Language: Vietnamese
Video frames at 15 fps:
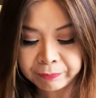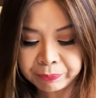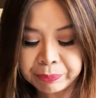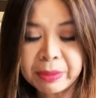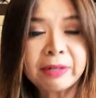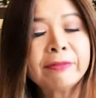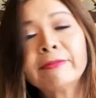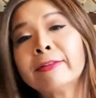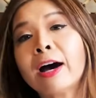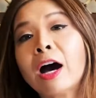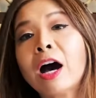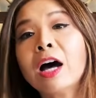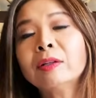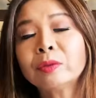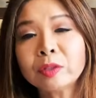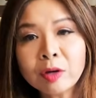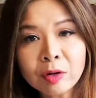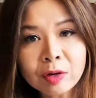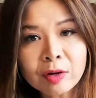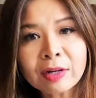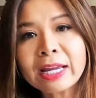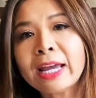Minh Võ,
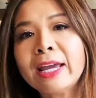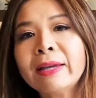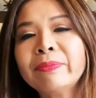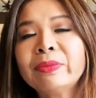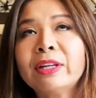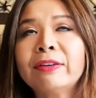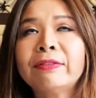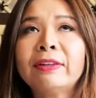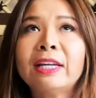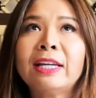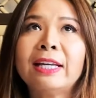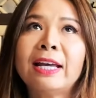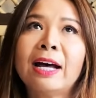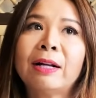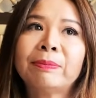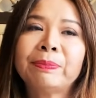được em, tại vì